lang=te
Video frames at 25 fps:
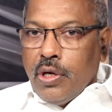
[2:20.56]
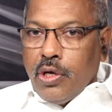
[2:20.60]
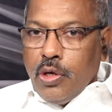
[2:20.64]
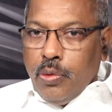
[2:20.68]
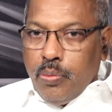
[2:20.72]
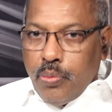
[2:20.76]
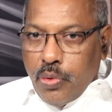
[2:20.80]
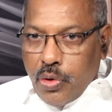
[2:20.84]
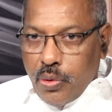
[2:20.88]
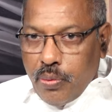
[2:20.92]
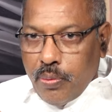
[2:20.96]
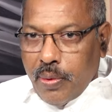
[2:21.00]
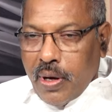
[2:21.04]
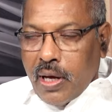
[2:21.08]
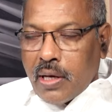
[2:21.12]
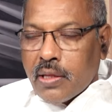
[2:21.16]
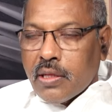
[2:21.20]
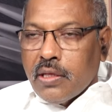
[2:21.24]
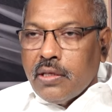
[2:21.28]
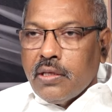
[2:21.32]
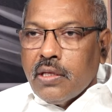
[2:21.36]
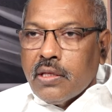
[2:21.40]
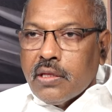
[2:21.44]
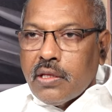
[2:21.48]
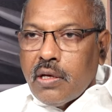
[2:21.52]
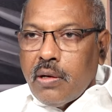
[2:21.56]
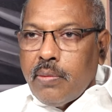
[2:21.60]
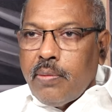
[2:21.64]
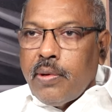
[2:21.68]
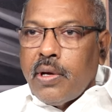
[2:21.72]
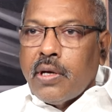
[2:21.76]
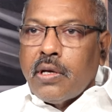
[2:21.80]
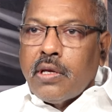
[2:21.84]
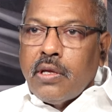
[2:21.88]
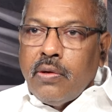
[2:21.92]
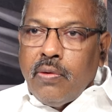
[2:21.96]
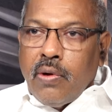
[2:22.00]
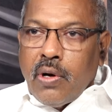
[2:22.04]
ఇప్పుడు భారతీయ జనతా
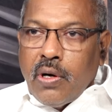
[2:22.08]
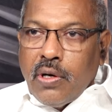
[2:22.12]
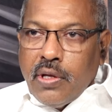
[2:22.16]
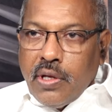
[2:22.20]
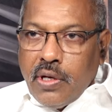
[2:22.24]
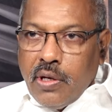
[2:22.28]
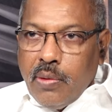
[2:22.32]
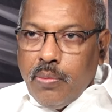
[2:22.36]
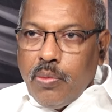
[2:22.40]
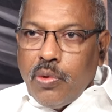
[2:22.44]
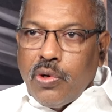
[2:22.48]
పార్టీ వాళ్ళు ఎన్ని